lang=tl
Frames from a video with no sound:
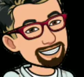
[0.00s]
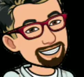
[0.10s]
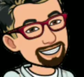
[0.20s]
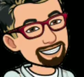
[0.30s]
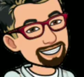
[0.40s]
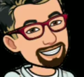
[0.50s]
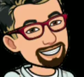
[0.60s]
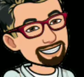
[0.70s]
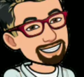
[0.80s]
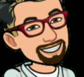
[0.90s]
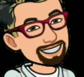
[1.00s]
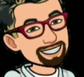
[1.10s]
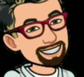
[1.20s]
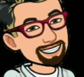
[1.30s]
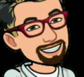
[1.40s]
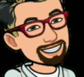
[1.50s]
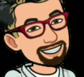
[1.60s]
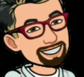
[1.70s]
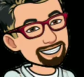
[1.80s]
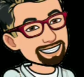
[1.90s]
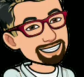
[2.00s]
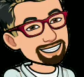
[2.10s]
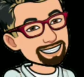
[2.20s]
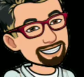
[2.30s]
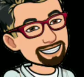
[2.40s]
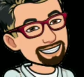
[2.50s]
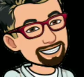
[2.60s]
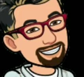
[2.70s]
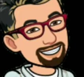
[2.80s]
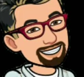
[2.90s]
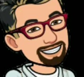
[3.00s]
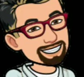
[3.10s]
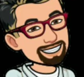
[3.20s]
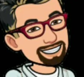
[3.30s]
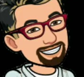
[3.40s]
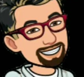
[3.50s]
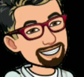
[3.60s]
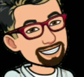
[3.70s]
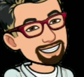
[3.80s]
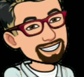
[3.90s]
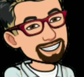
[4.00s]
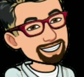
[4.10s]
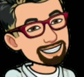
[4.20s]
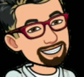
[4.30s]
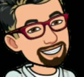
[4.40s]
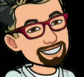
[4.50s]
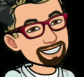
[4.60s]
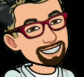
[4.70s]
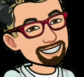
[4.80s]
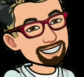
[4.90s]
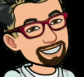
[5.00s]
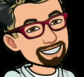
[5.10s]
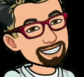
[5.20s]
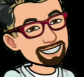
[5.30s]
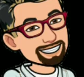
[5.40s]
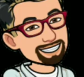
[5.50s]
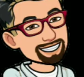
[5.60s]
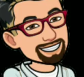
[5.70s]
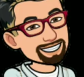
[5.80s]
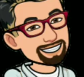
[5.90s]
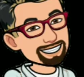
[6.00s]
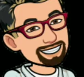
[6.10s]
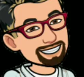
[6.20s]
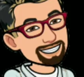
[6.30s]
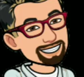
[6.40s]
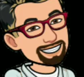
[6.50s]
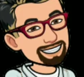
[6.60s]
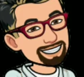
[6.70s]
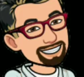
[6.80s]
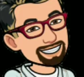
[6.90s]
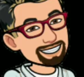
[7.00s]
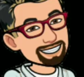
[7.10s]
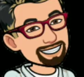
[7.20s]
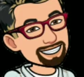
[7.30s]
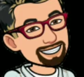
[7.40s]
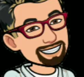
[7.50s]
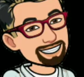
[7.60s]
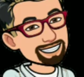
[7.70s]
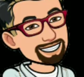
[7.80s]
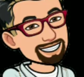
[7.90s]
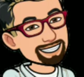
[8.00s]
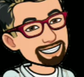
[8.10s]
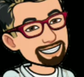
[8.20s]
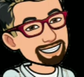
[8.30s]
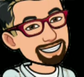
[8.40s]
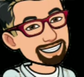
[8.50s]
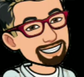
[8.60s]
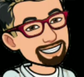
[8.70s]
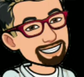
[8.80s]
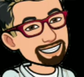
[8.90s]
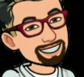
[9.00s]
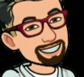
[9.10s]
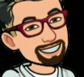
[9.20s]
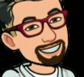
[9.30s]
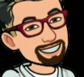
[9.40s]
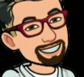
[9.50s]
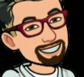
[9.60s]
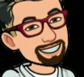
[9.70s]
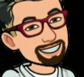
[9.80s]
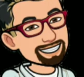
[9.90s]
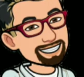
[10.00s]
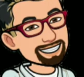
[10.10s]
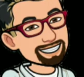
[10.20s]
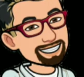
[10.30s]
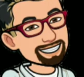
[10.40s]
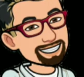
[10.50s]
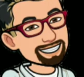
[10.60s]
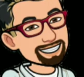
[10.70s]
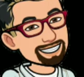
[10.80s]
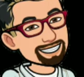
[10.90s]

Hi guys, welcome back on my YouTube channel. On this video, meron na naman akong papakita sa inyo kung paano mag-join sa whitelist ng whole city.